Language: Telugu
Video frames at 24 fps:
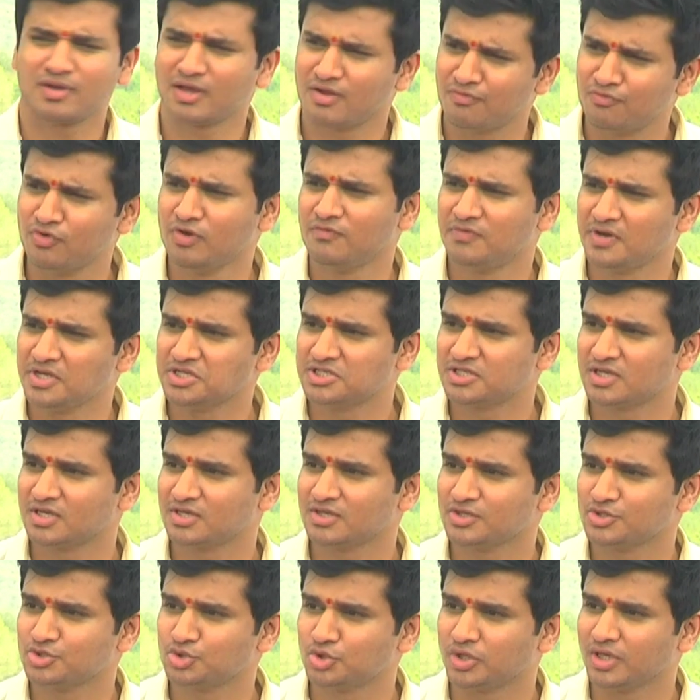ఇంకా ఫుల్ ఫ్లెజ్డ్గా
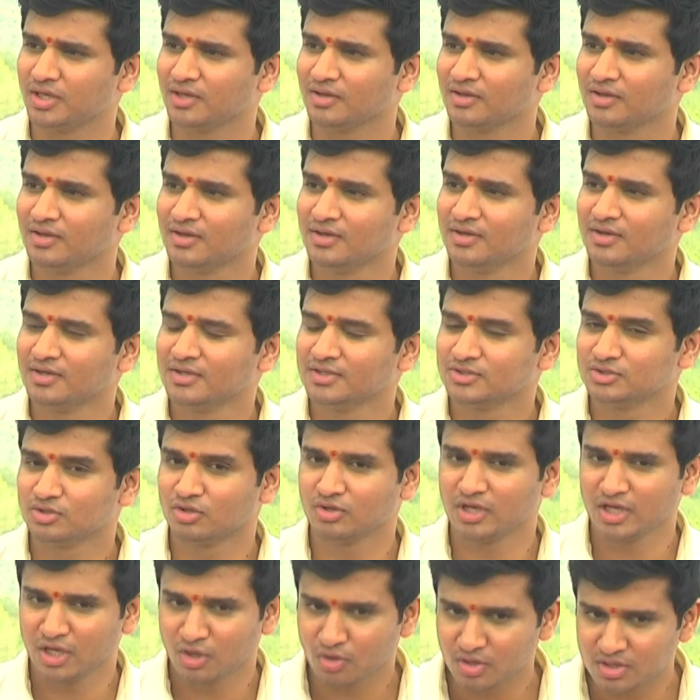షూటింగ్ సో
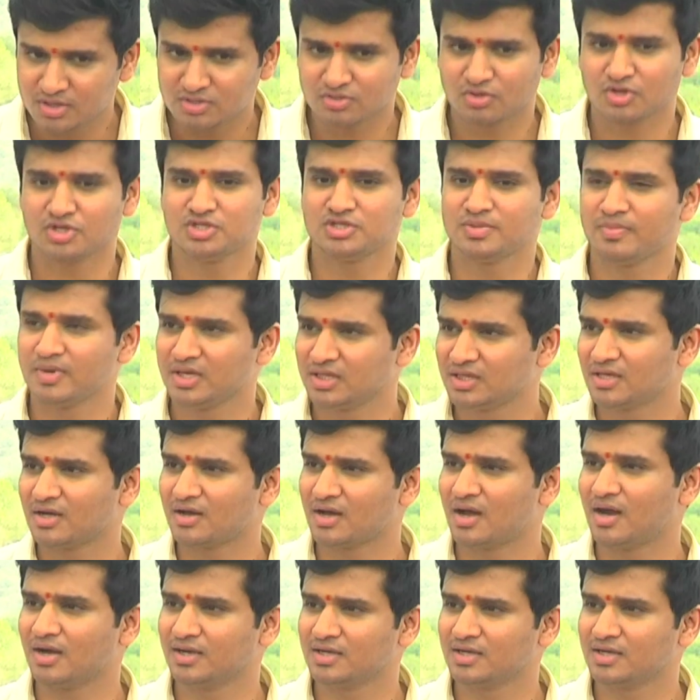హీరోయిన్స్ గురించి మిగతా